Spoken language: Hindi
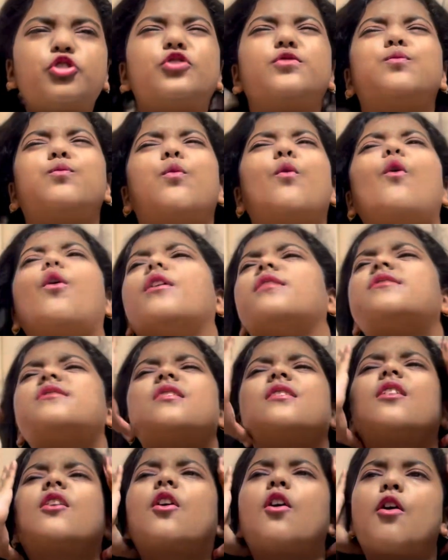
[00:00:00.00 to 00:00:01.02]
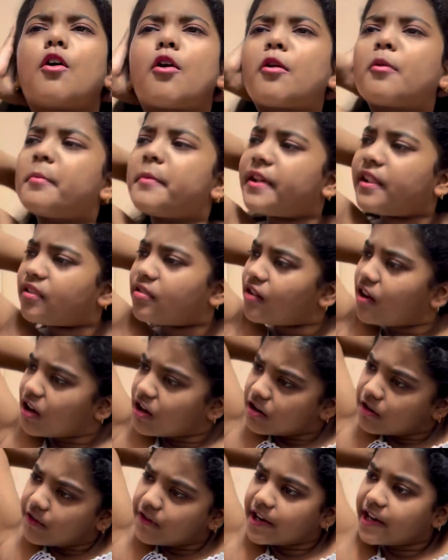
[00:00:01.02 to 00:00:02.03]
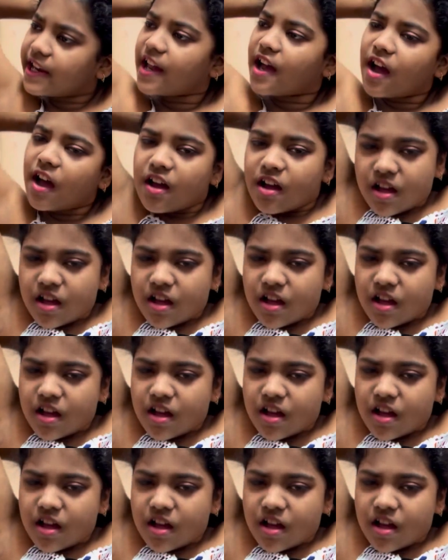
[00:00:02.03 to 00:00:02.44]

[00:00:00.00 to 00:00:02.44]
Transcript: बहुत गर्मी लग रही है